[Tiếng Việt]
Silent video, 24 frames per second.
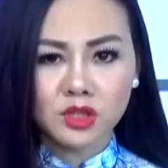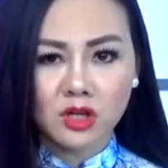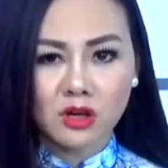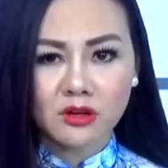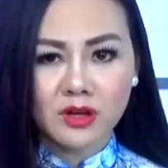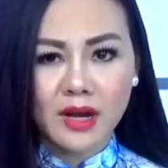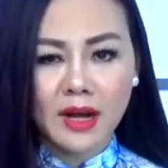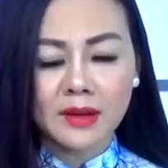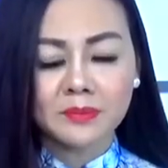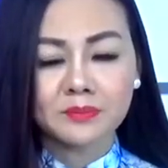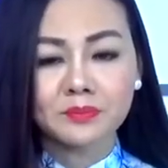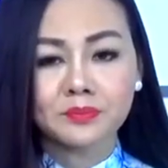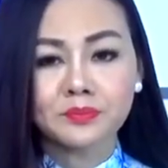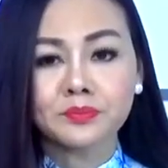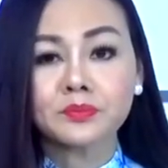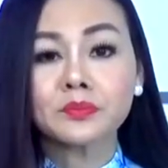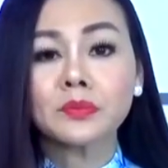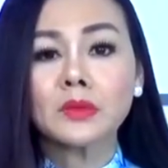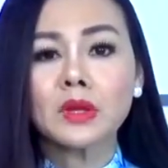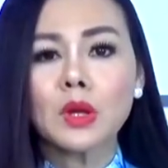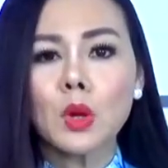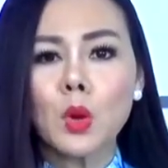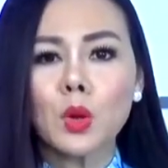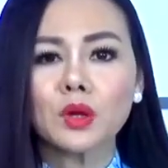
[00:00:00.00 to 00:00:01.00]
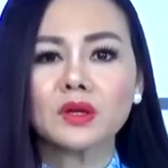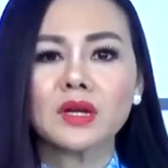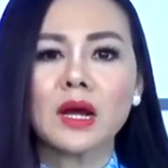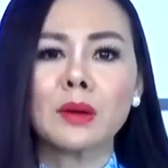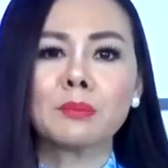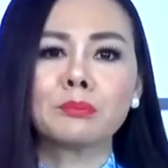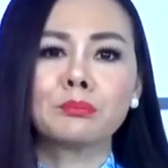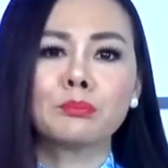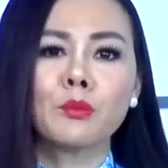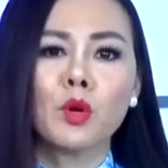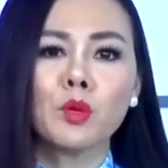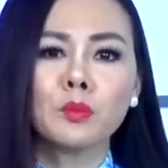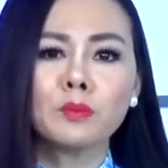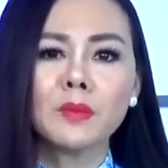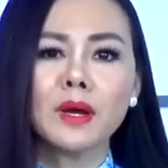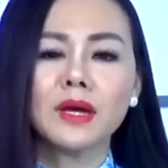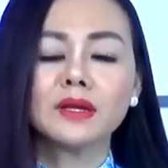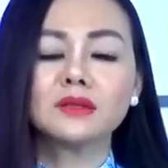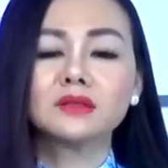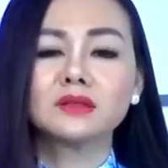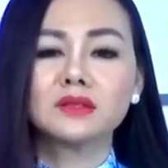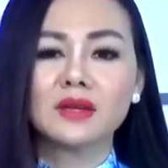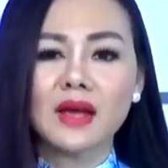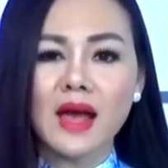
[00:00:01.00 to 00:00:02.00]
cho rằng cuộc gặp bốn
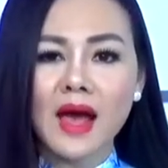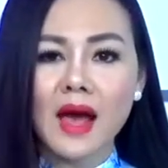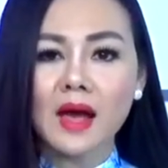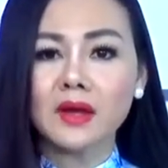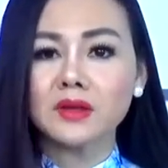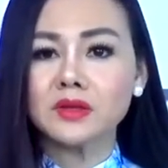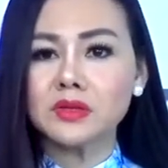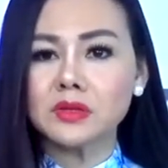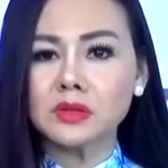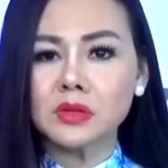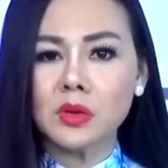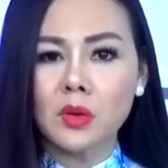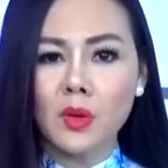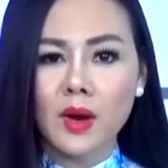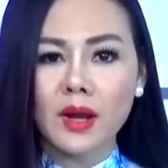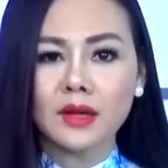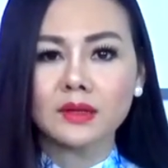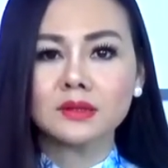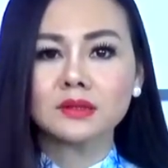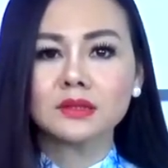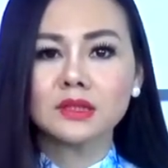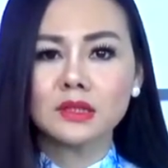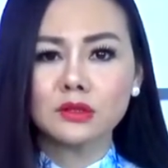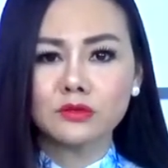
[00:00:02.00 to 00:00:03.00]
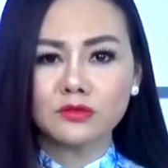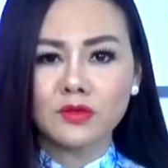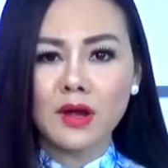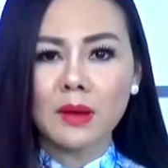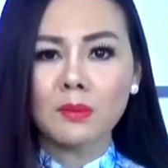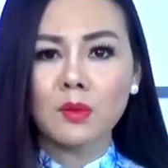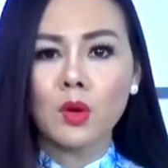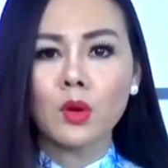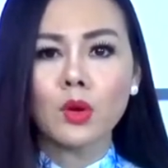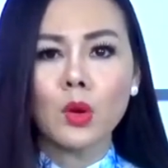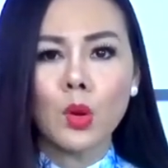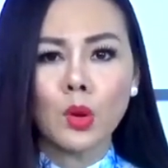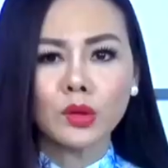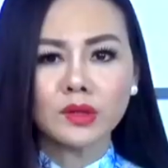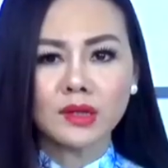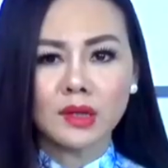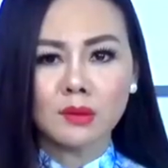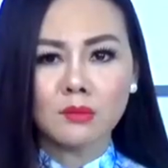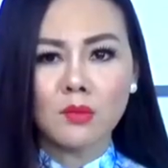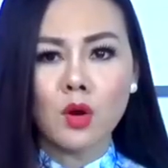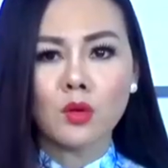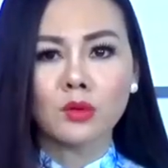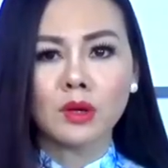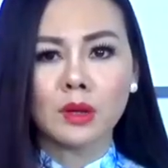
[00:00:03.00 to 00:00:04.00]
bên Nga, Ukraine, Đức, Pháp hồi cuối
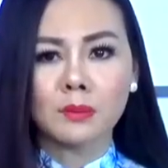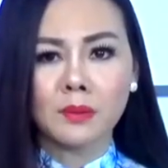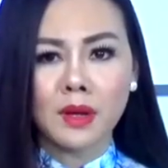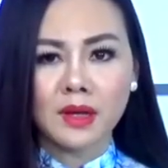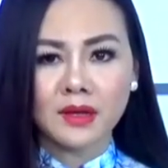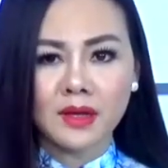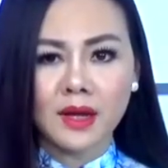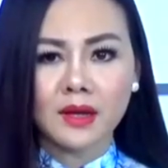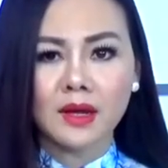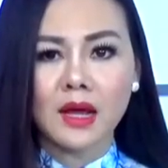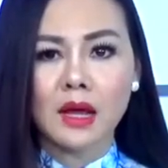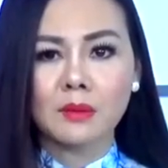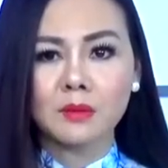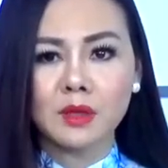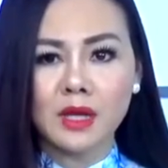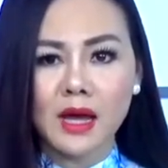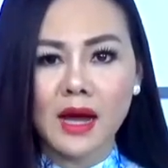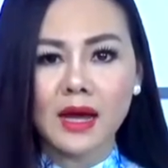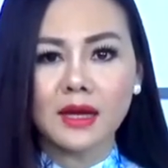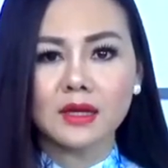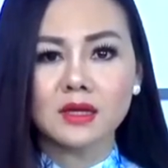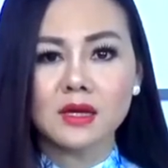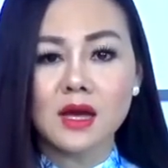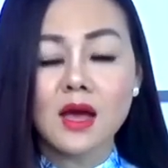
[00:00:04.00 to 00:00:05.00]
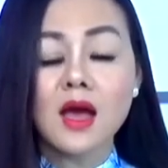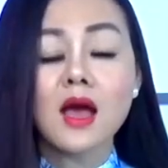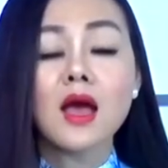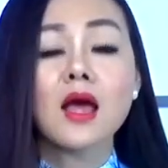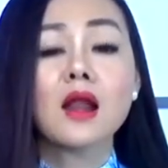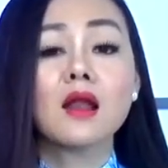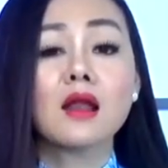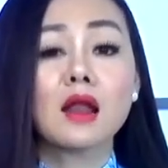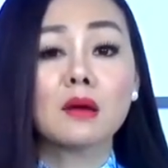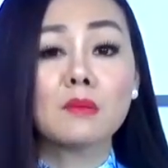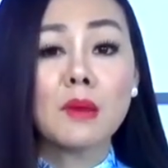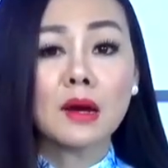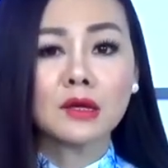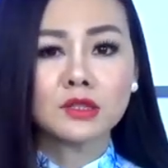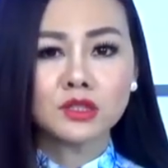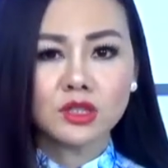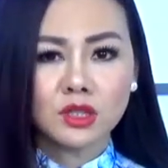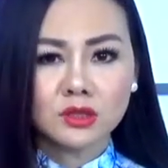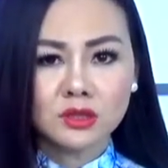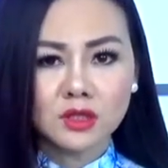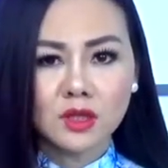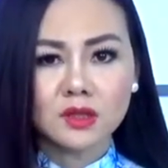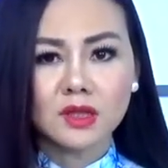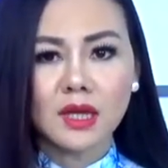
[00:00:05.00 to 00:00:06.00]
tháng 1 năm 2022 là bằng
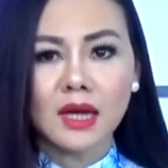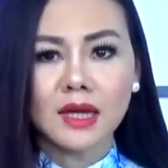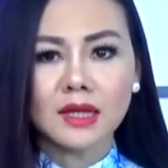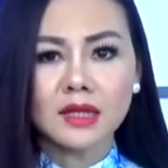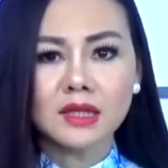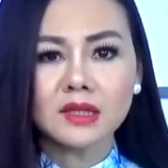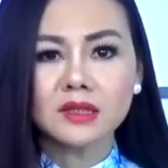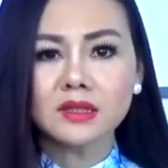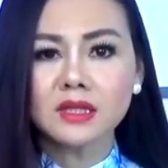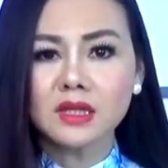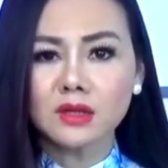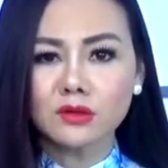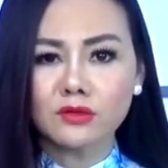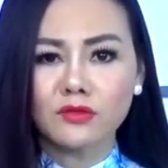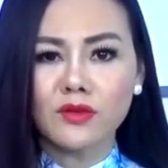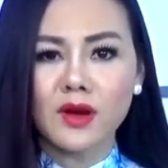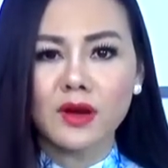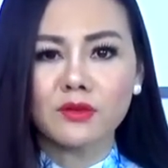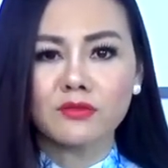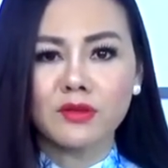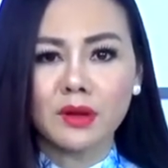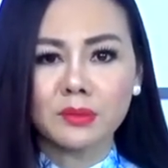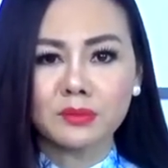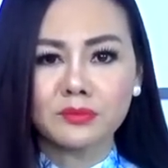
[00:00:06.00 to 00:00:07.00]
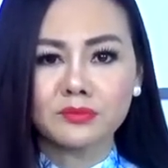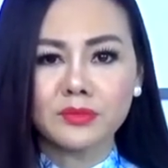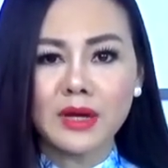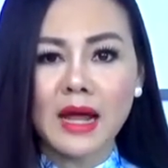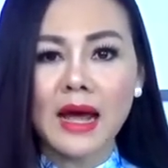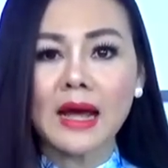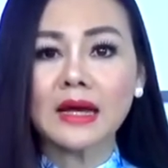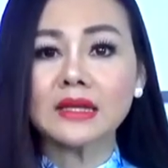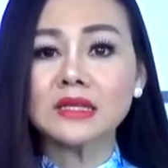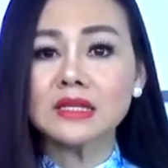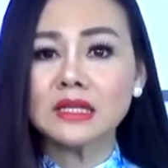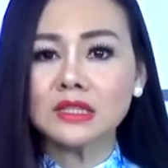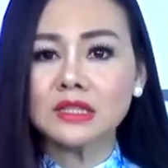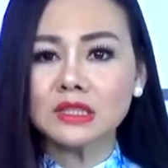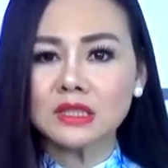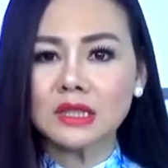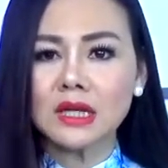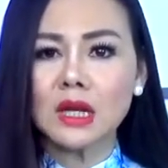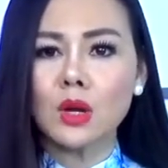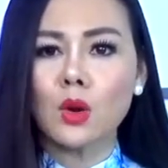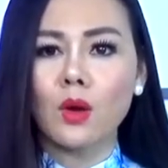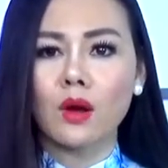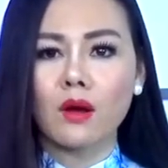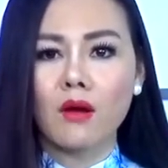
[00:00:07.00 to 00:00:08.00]
chứng cho thấy Đức và Pháp đã nhất trí
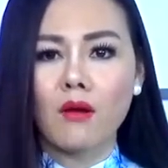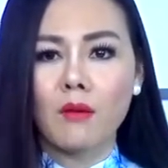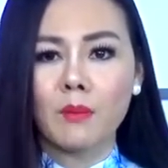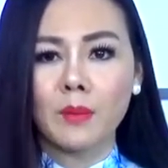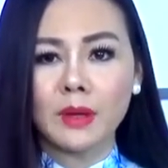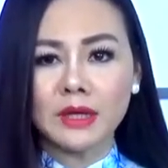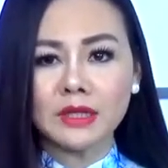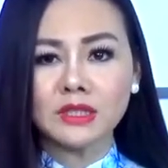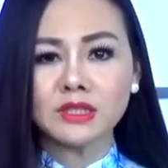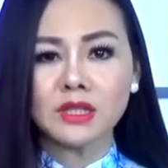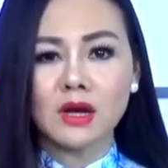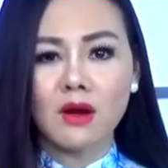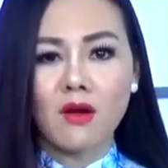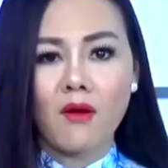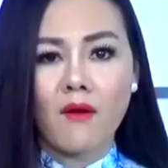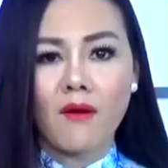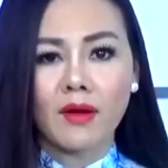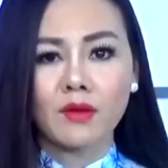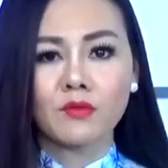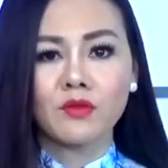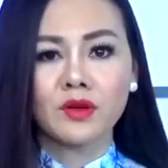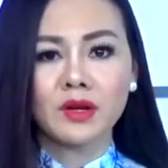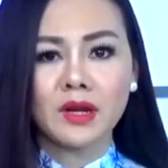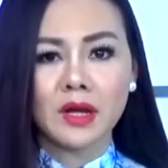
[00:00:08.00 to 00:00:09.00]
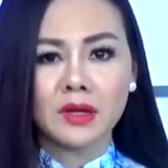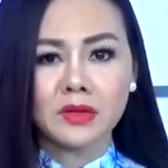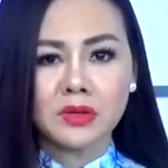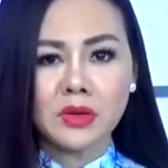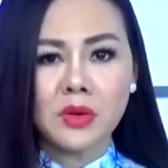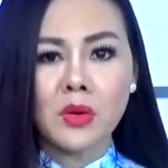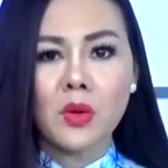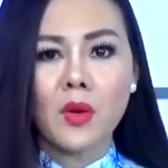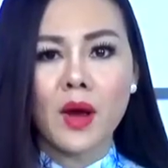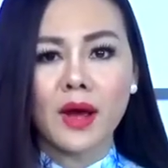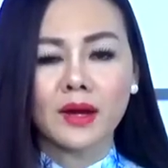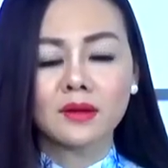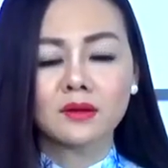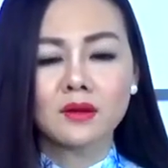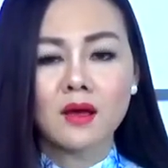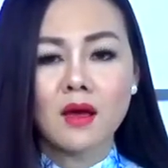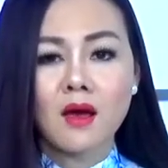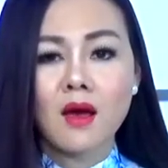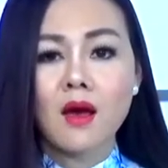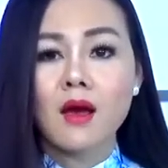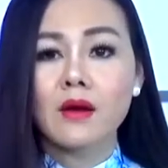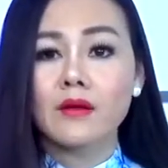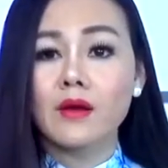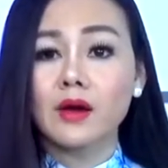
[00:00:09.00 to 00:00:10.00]
loại khỏi Mỹ ra khỏi vấn đề Ukraine.
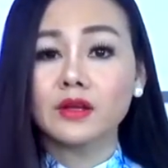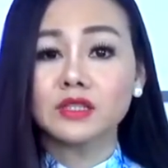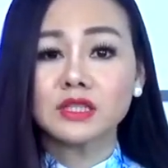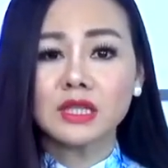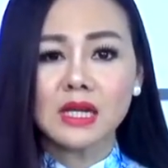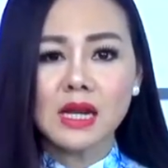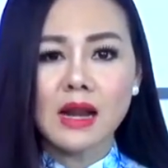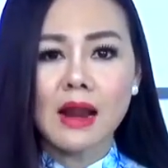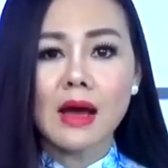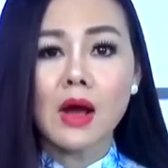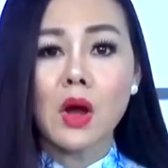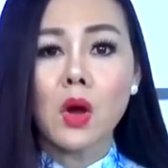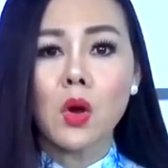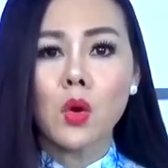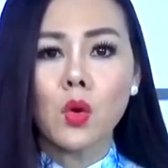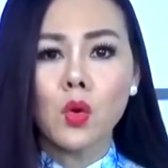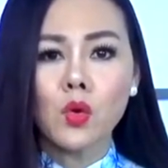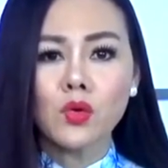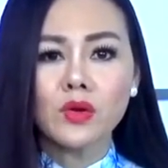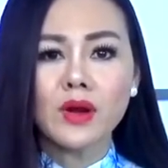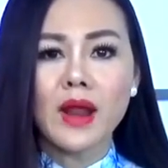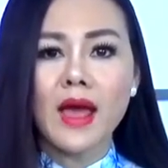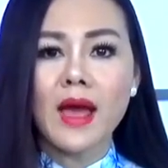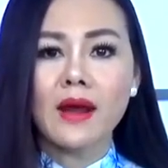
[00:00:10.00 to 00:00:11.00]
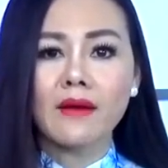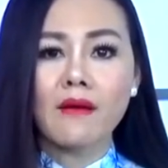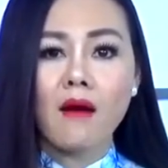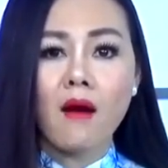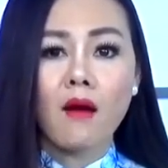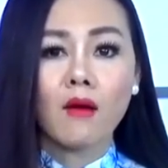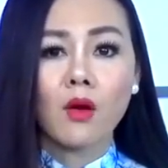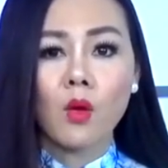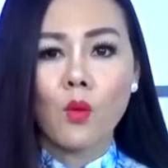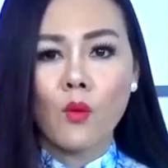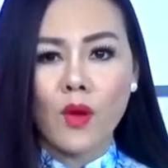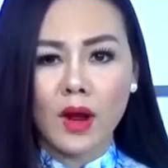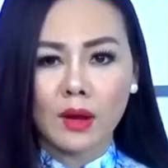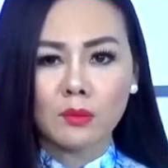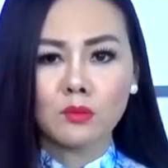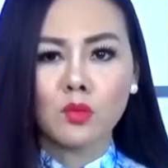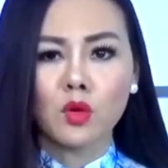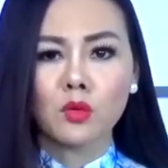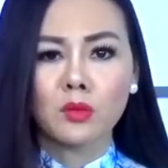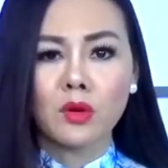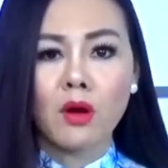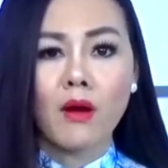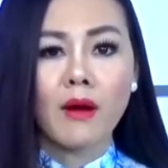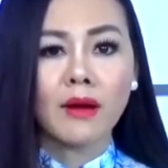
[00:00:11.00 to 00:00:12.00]
Đó chính là cứu né đòn ngoạn
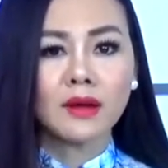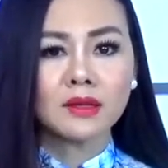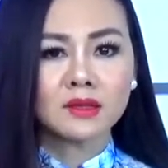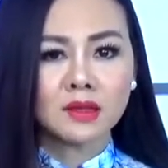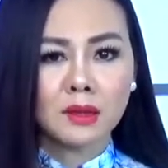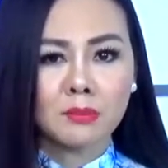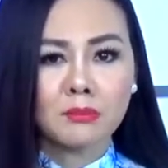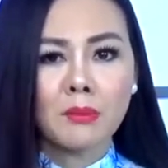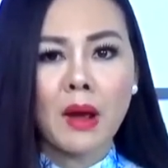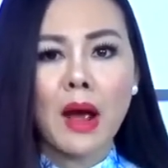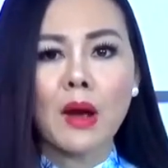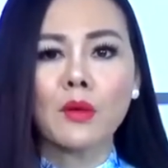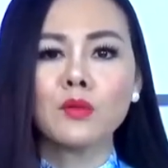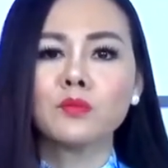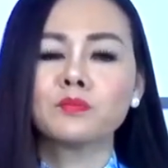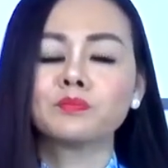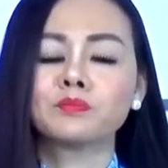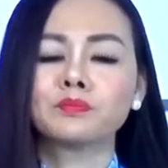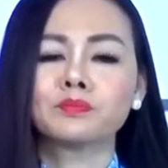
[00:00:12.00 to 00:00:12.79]
mục khỏi tâm bão.